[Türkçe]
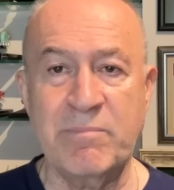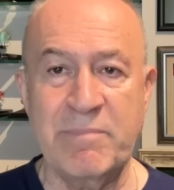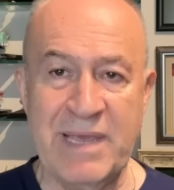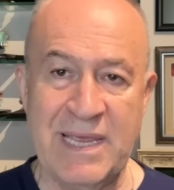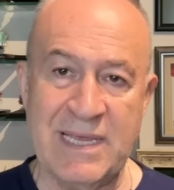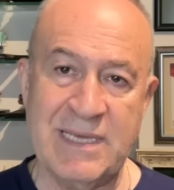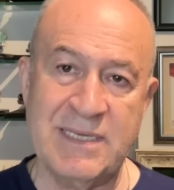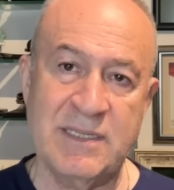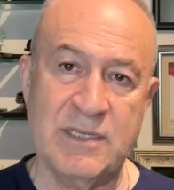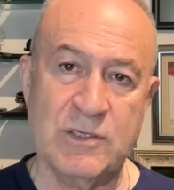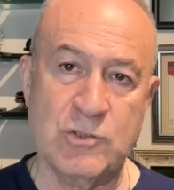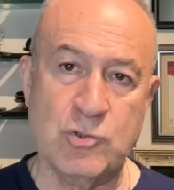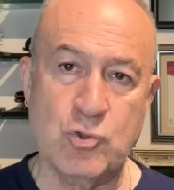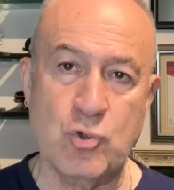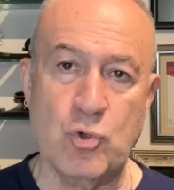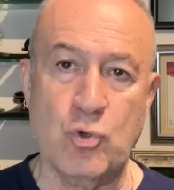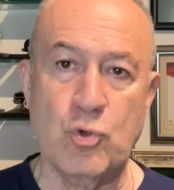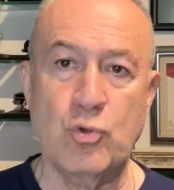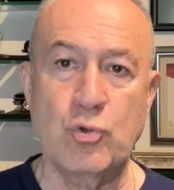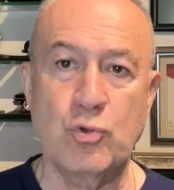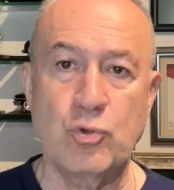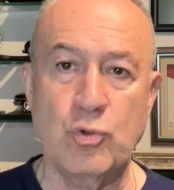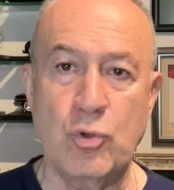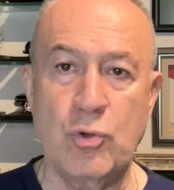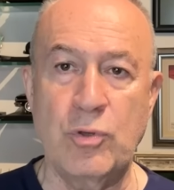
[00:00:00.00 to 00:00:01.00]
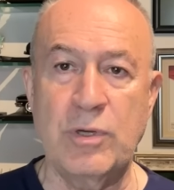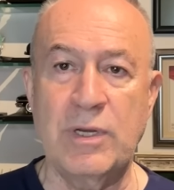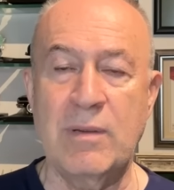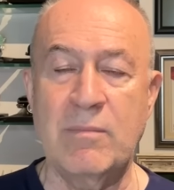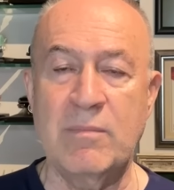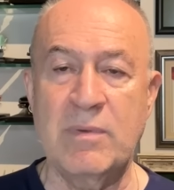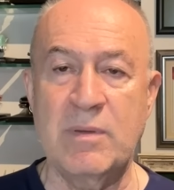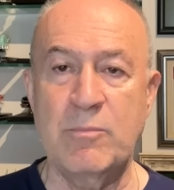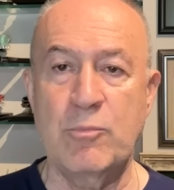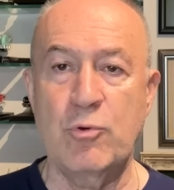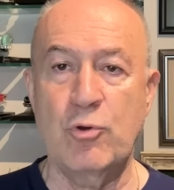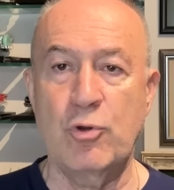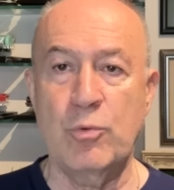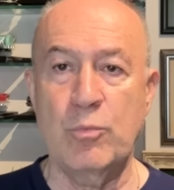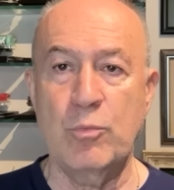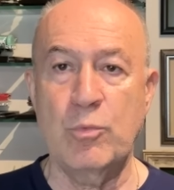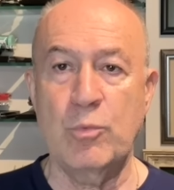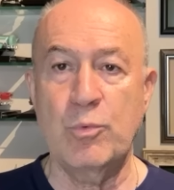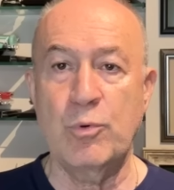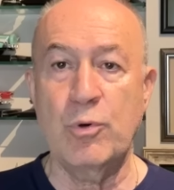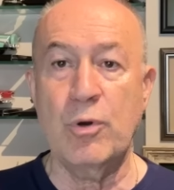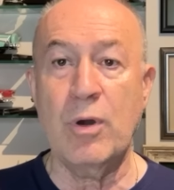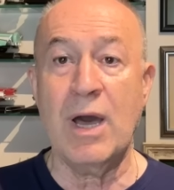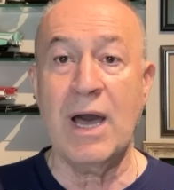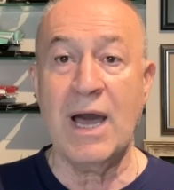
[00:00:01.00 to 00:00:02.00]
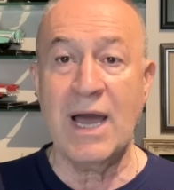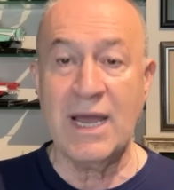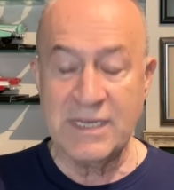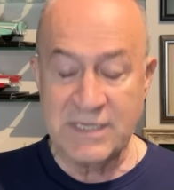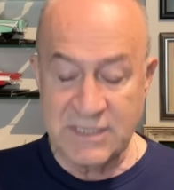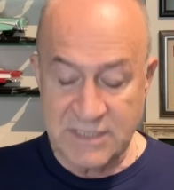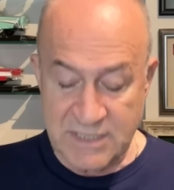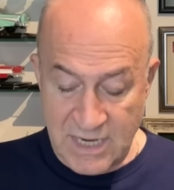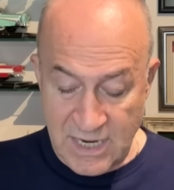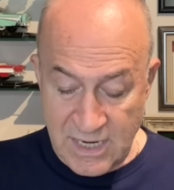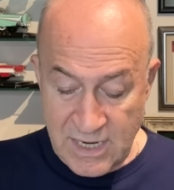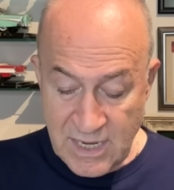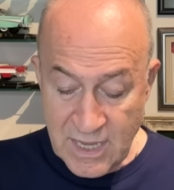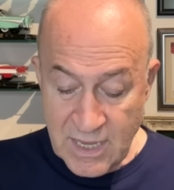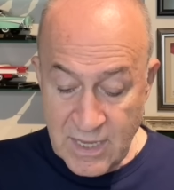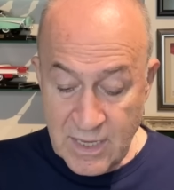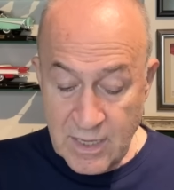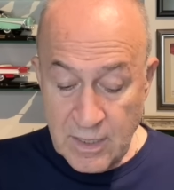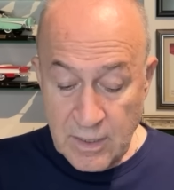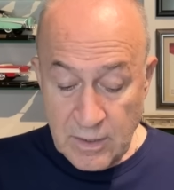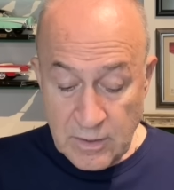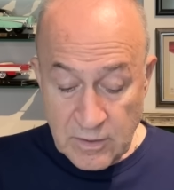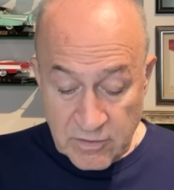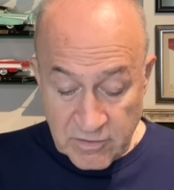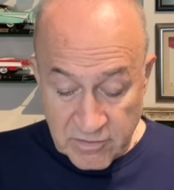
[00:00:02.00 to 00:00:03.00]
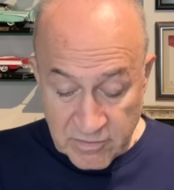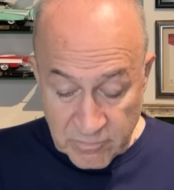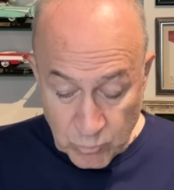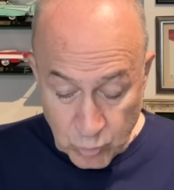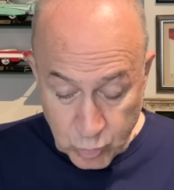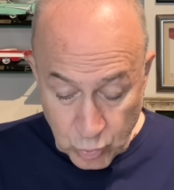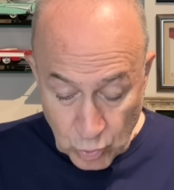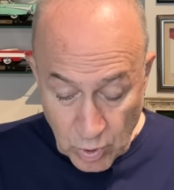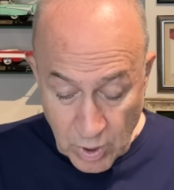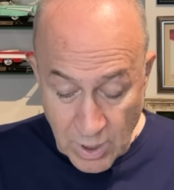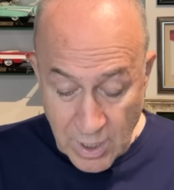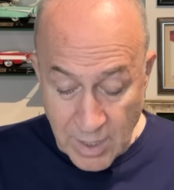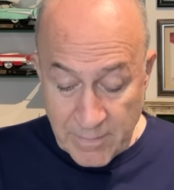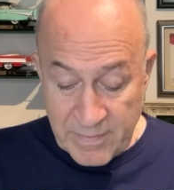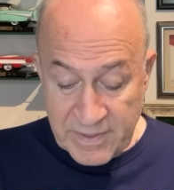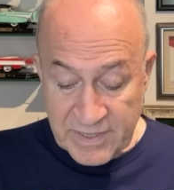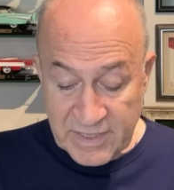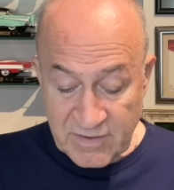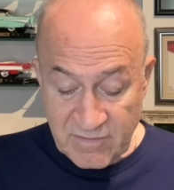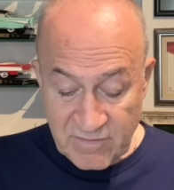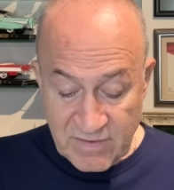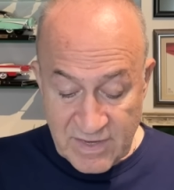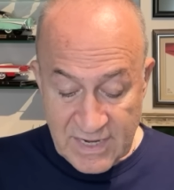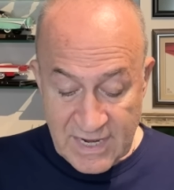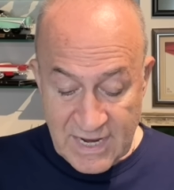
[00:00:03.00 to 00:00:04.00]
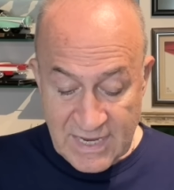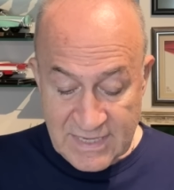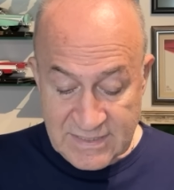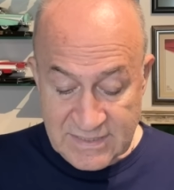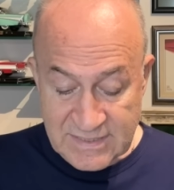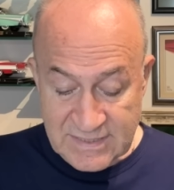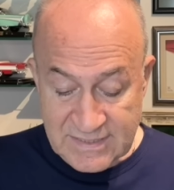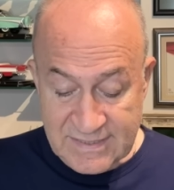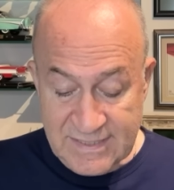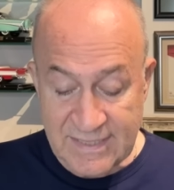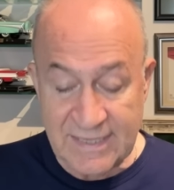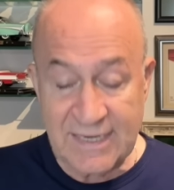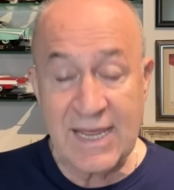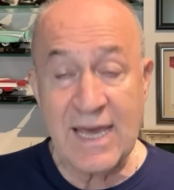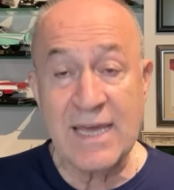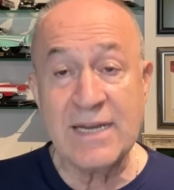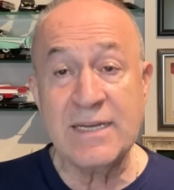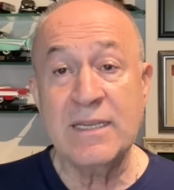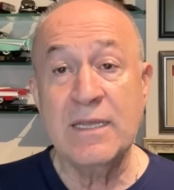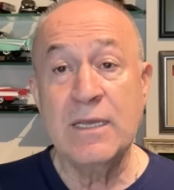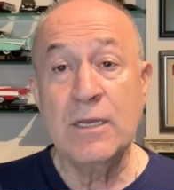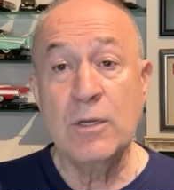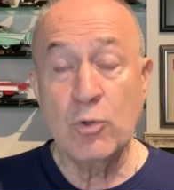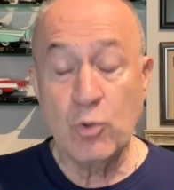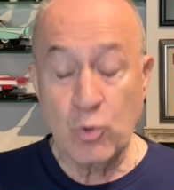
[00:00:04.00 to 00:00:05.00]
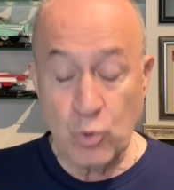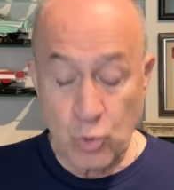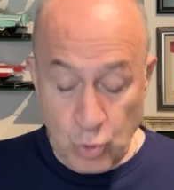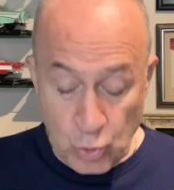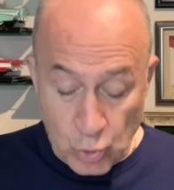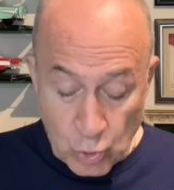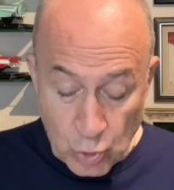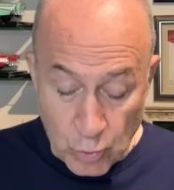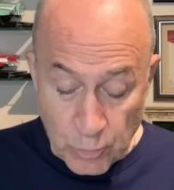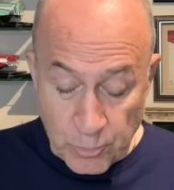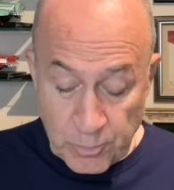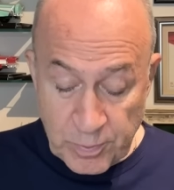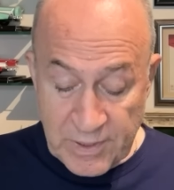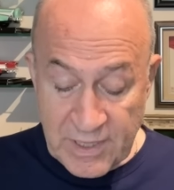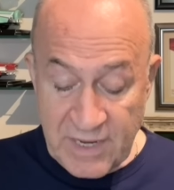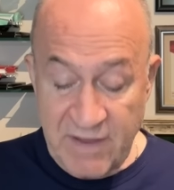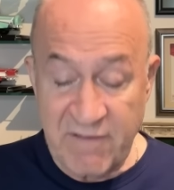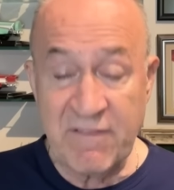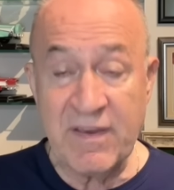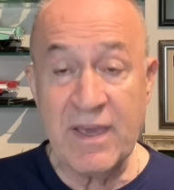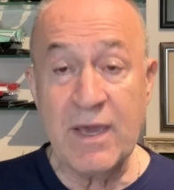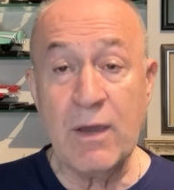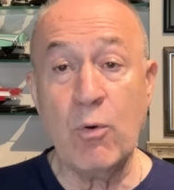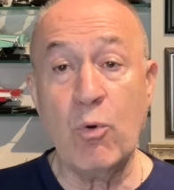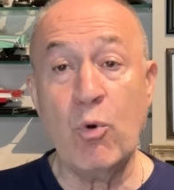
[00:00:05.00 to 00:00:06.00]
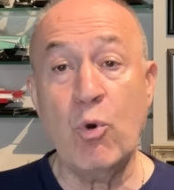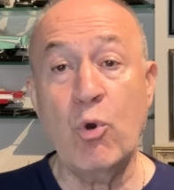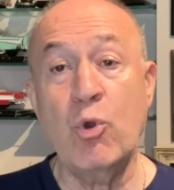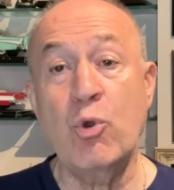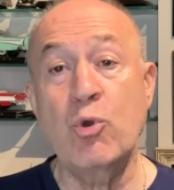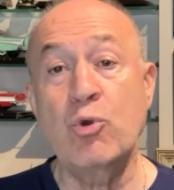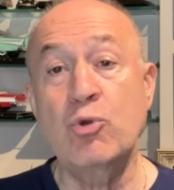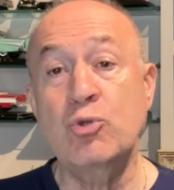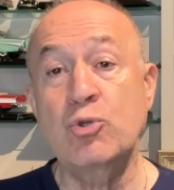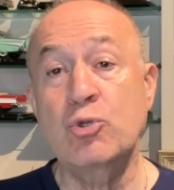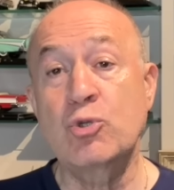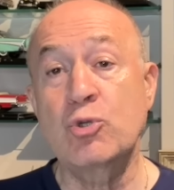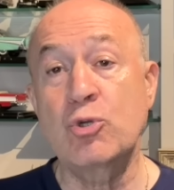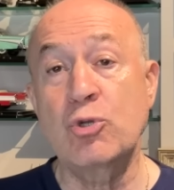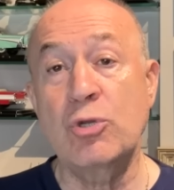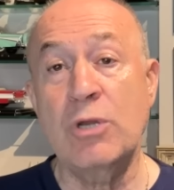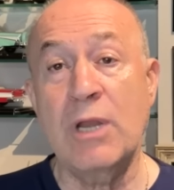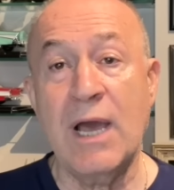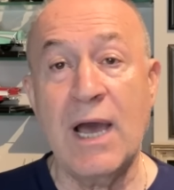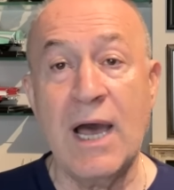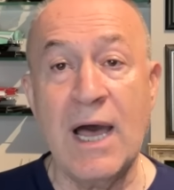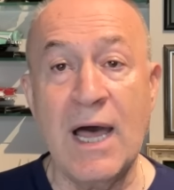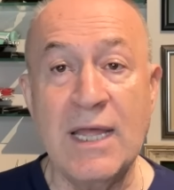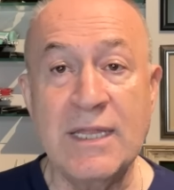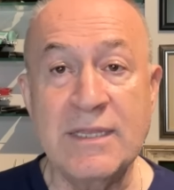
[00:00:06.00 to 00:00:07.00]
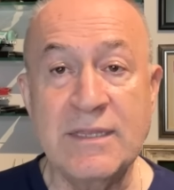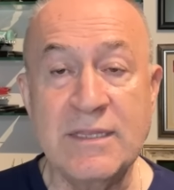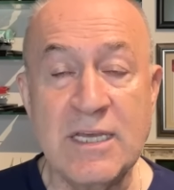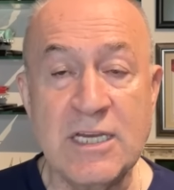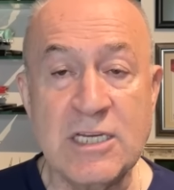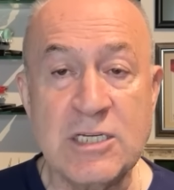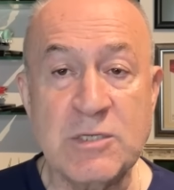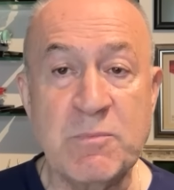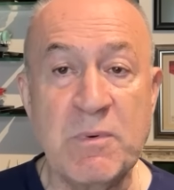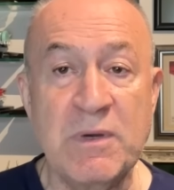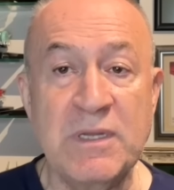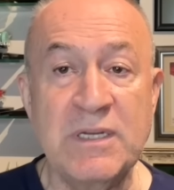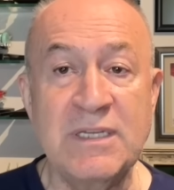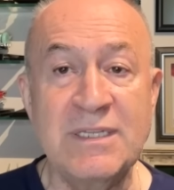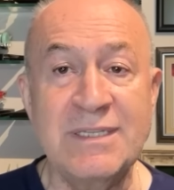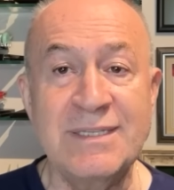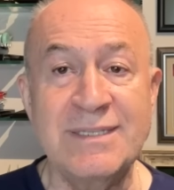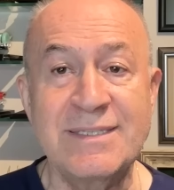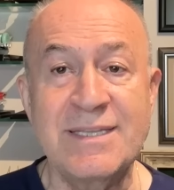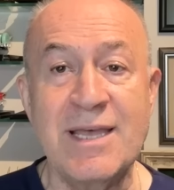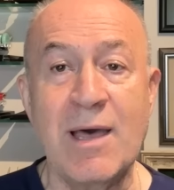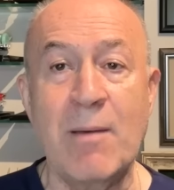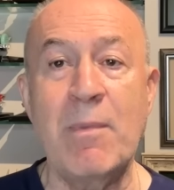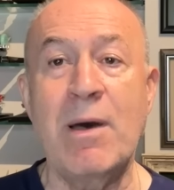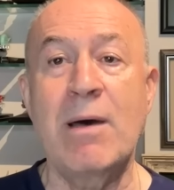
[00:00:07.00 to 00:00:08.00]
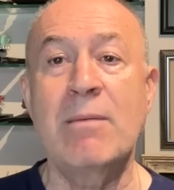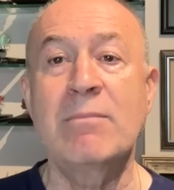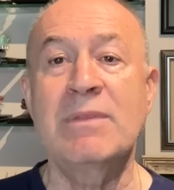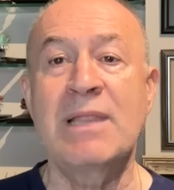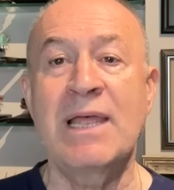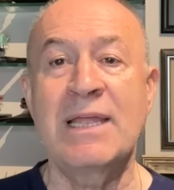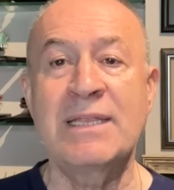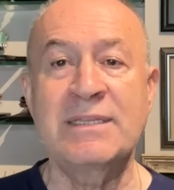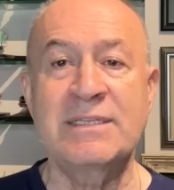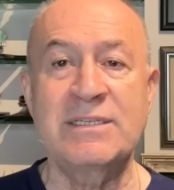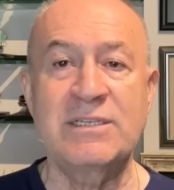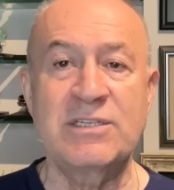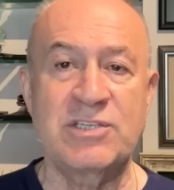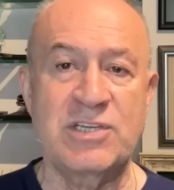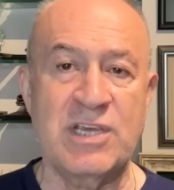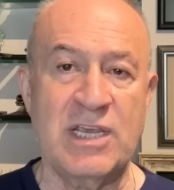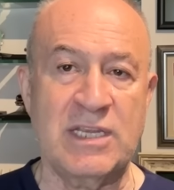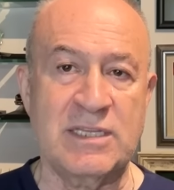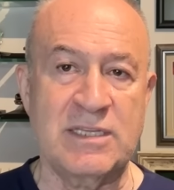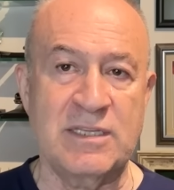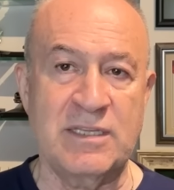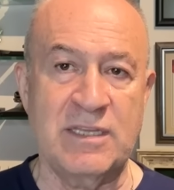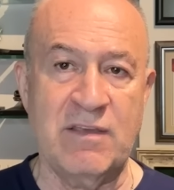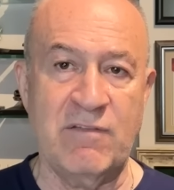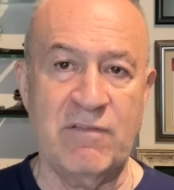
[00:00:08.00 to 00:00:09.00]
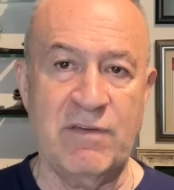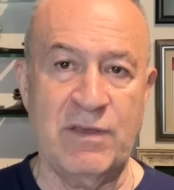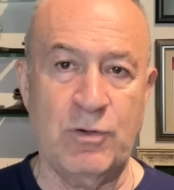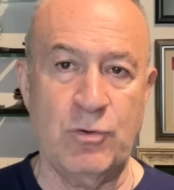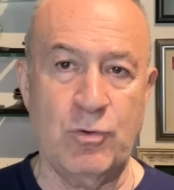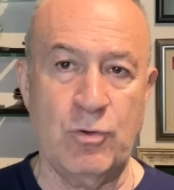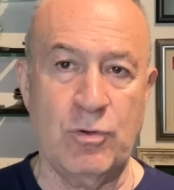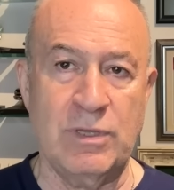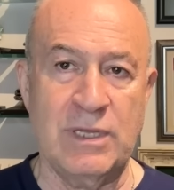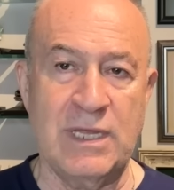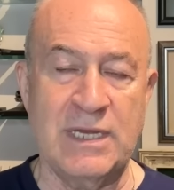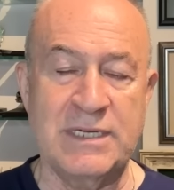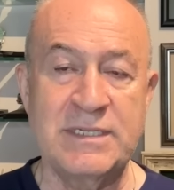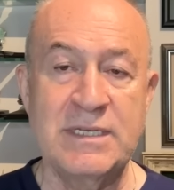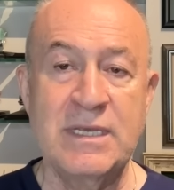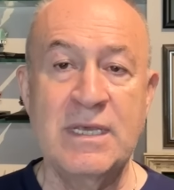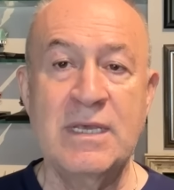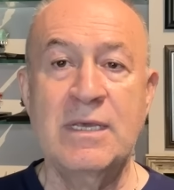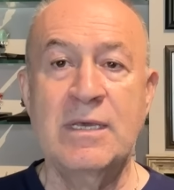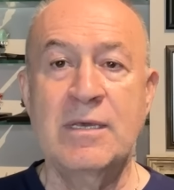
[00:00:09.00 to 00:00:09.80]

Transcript: Belki de sorunun önemli bölümü bu. Ancak bu haberi veren siteler kulüple ve oyuncuyla anlaşmanın tamamlandığı şeklinde veriyorlar.